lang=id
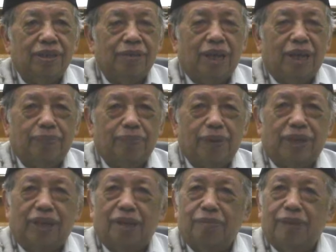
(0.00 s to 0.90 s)
apa
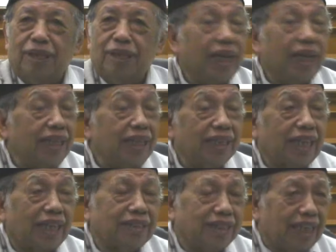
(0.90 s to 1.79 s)
namanya
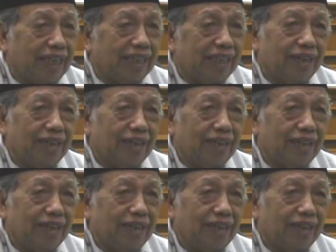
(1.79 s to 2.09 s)
mengentaskan ya,